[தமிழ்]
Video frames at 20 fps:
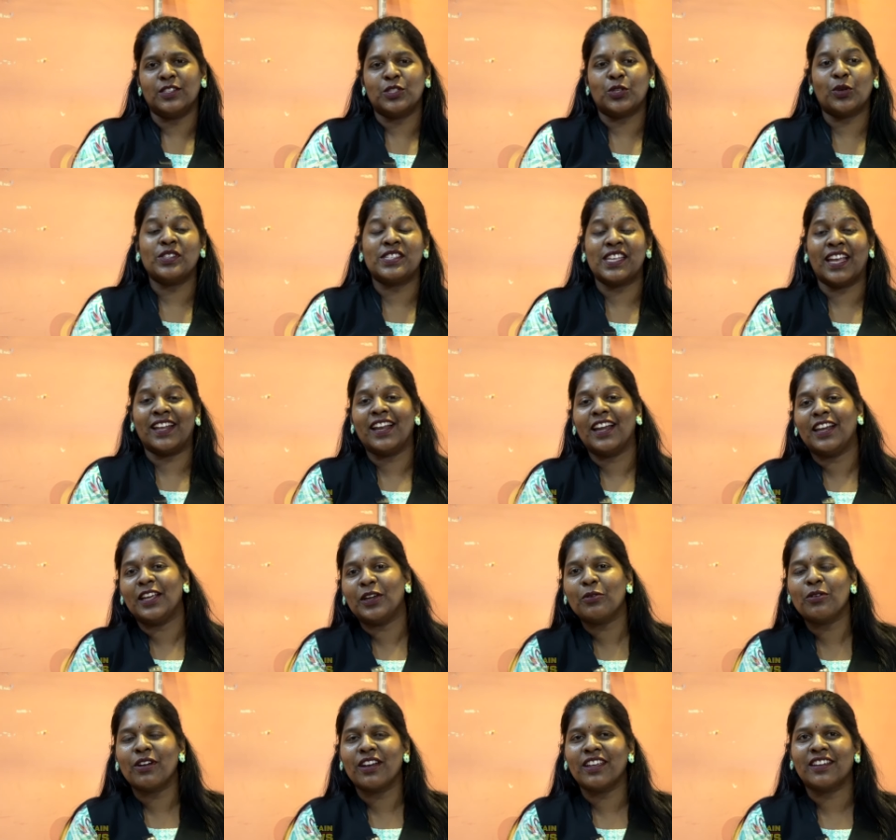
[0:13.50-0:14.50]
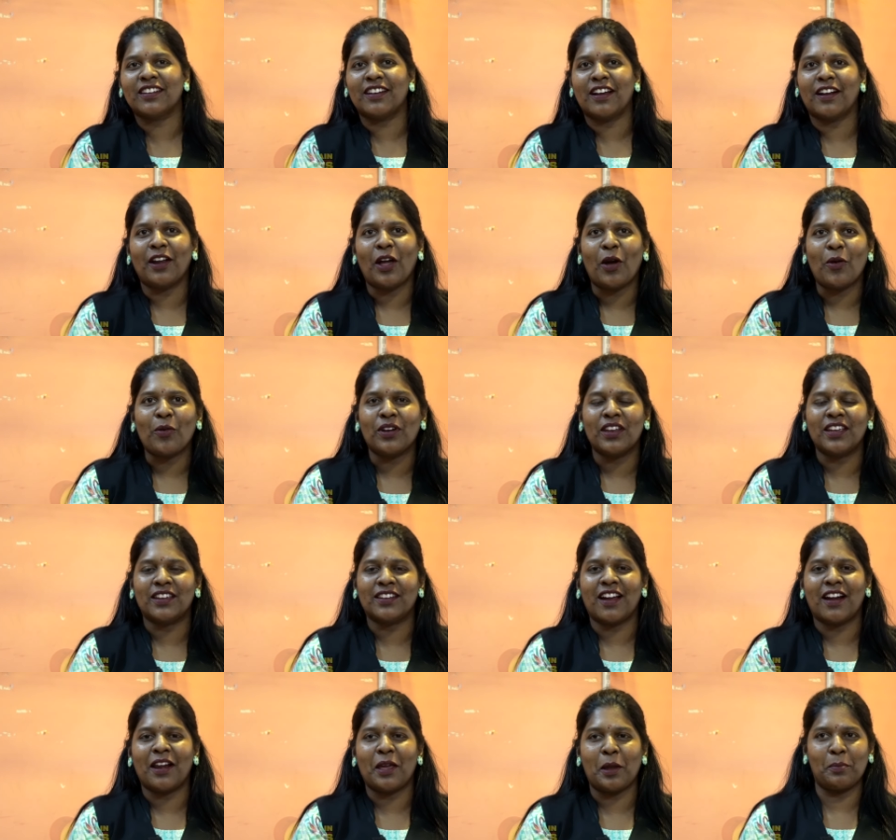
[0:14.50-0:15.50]
ஸோ சிக்னலில் இவங்க நிற்கிறாங்களா அவங்க
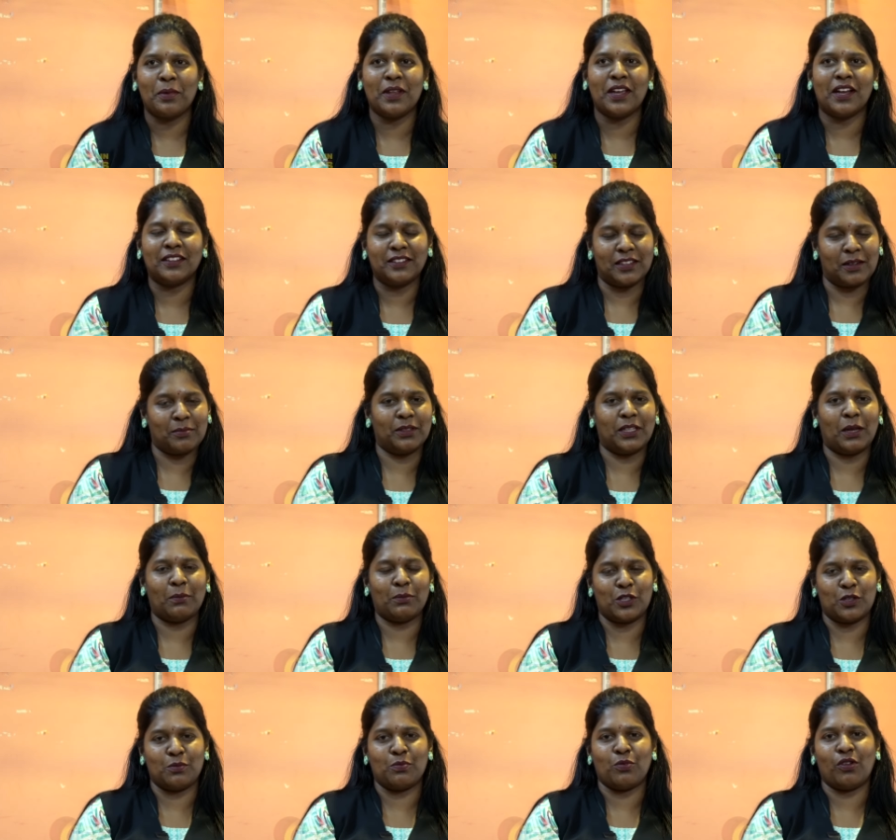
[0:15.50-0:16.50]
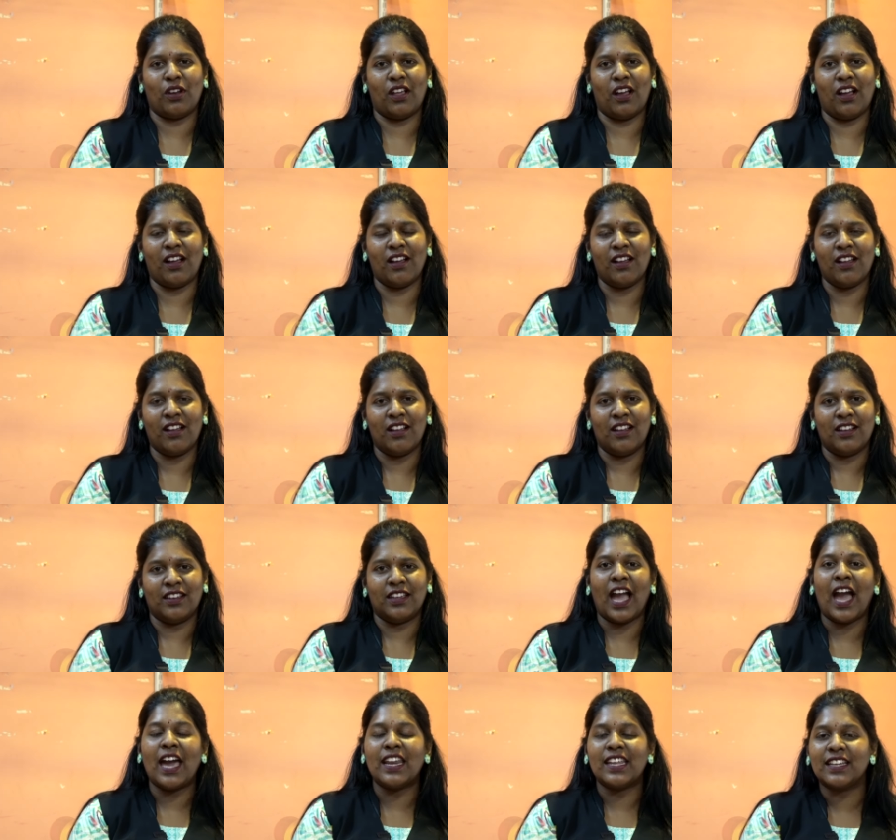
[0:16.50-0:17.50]
நிற்கிறாங்களா எப்படி எங்கேருந்து நம்ம தப்பிச்சு போகலாம்
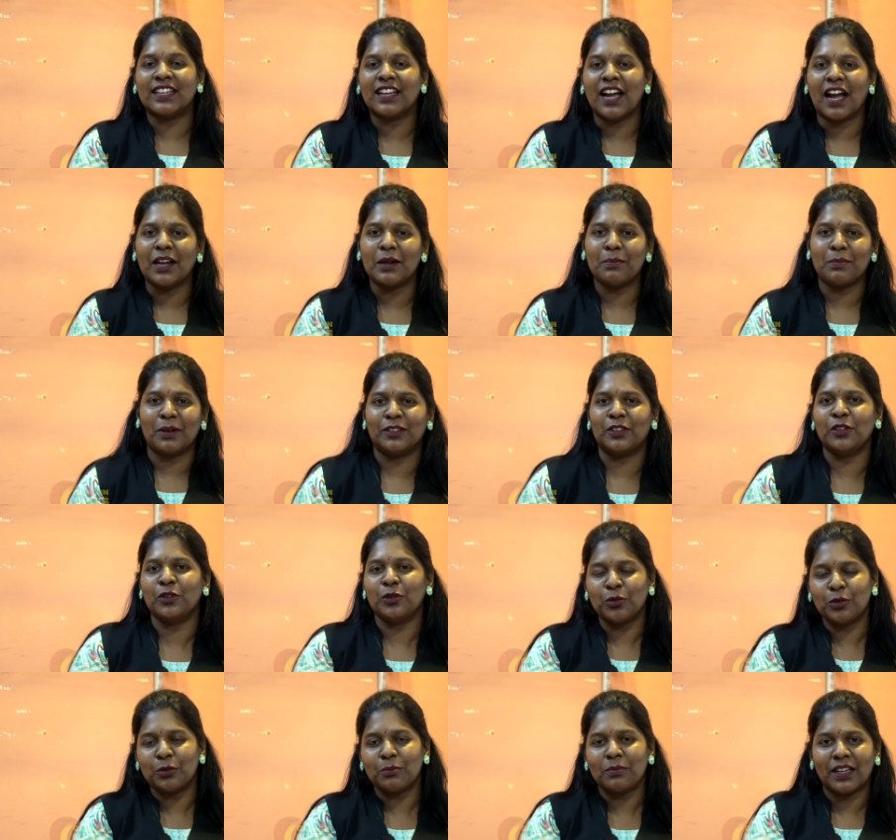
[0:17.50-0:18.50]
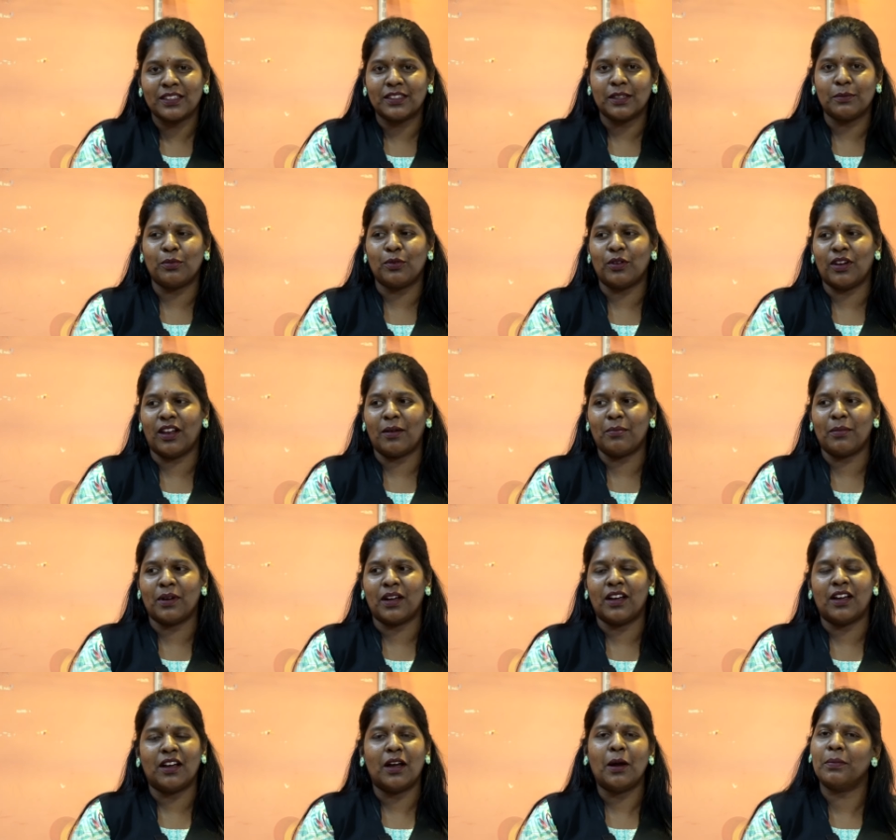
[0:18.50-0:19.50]
யார் இருக்காங்கன்னு பார்த்துட்டு ரூட் மாற்றி
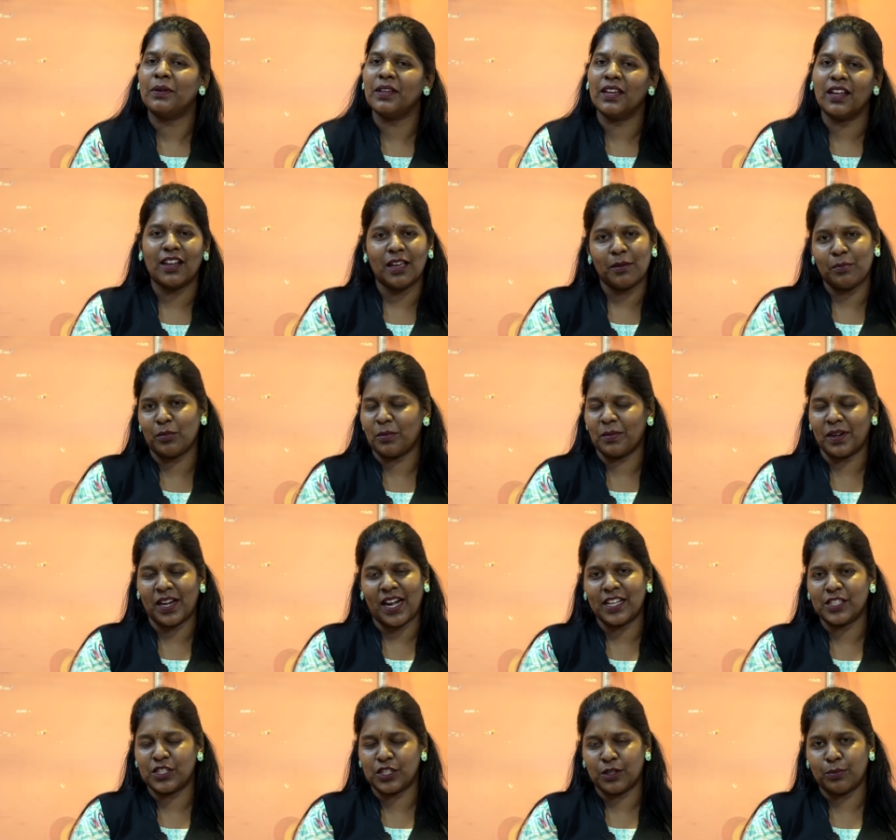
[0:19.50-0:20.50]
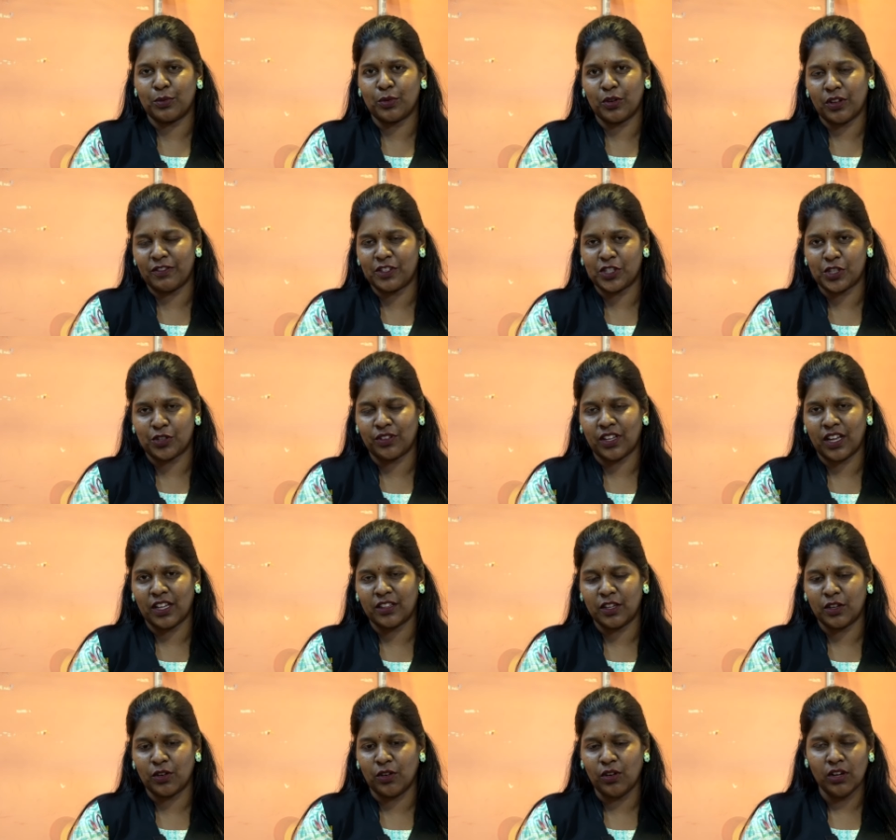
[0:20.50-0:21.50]
போகலாமா அப்படியெல்லாம் இப்போ நம்ம நினச்சிட்டு போகிற விஷயம் தான்
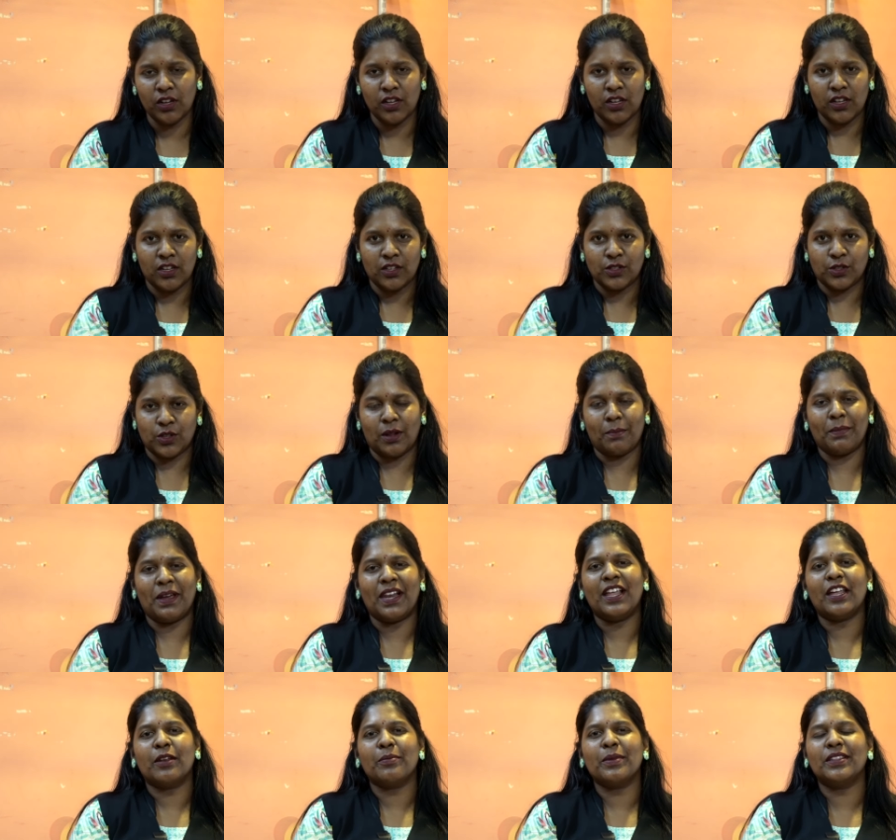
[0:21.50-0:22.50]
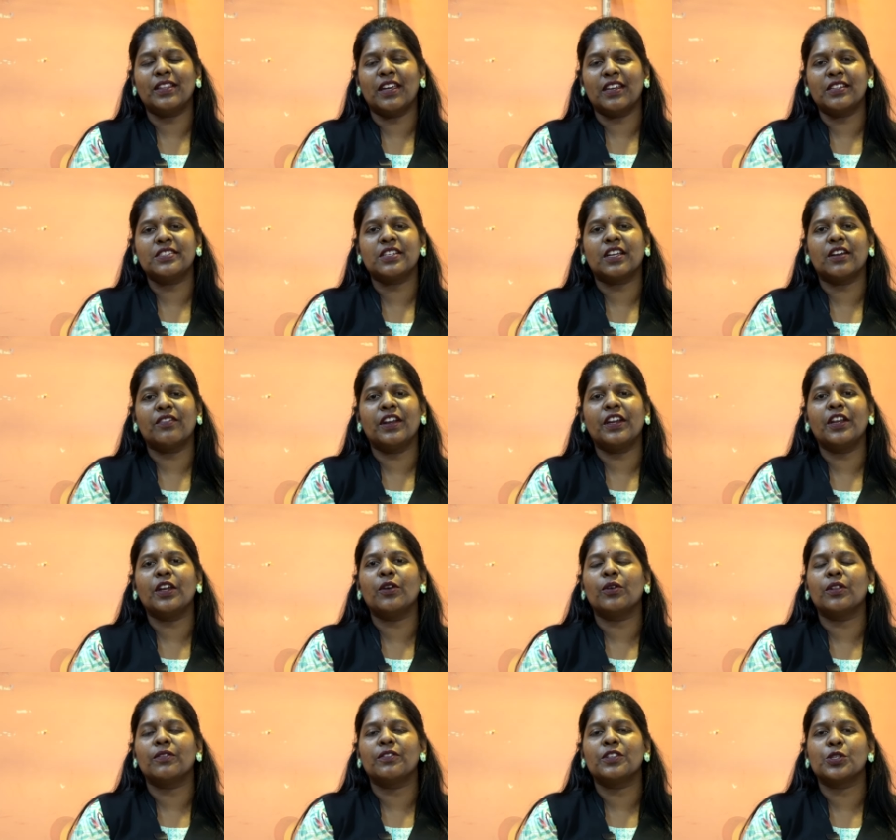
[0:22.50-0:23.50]
அதிகம் ஸோ நம்ம எல்லாருமே தெரிஞ்சுக்க
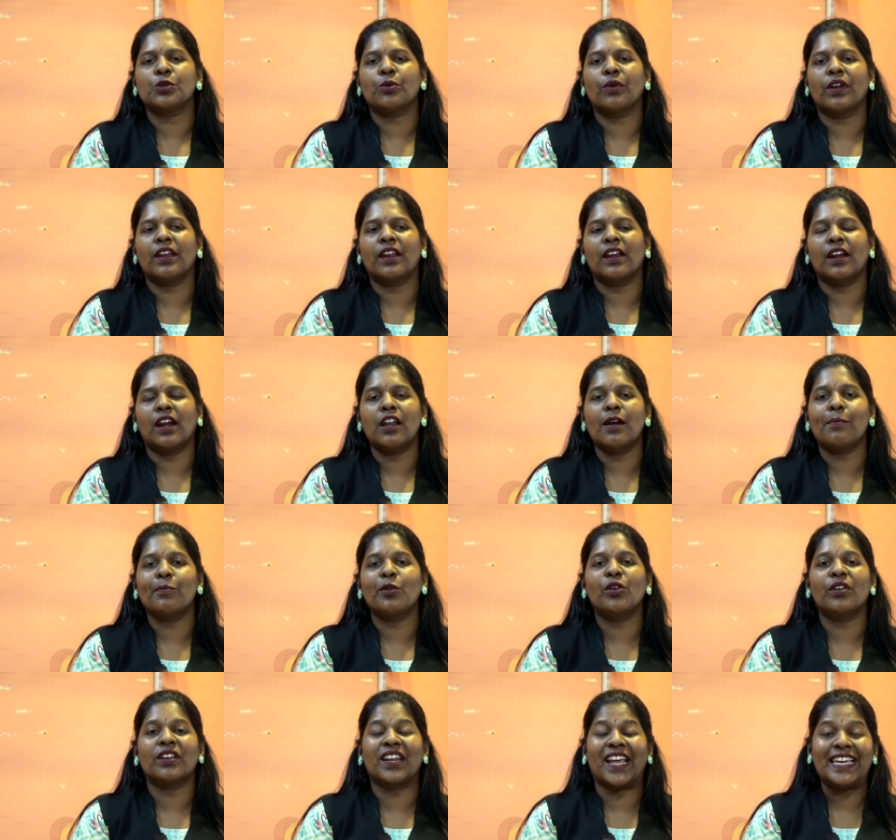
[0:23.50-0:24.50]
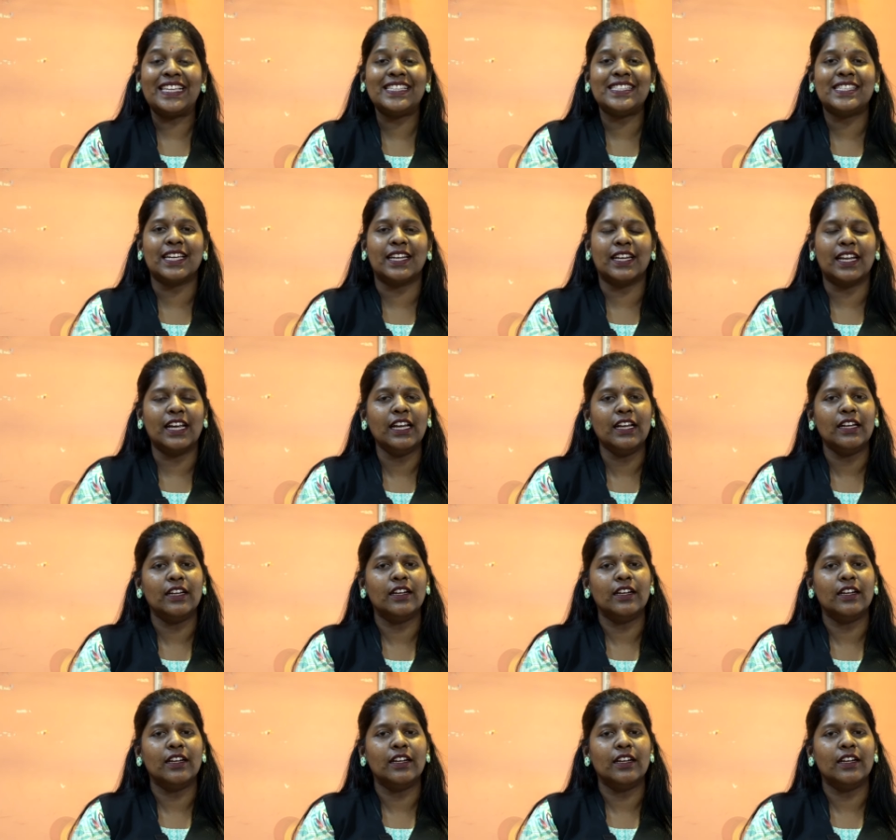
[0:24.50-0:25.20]
வேண்டிய ஒரு விஷயம் என்னென்னா நம்மளோட ரைட்ஸ் என்ன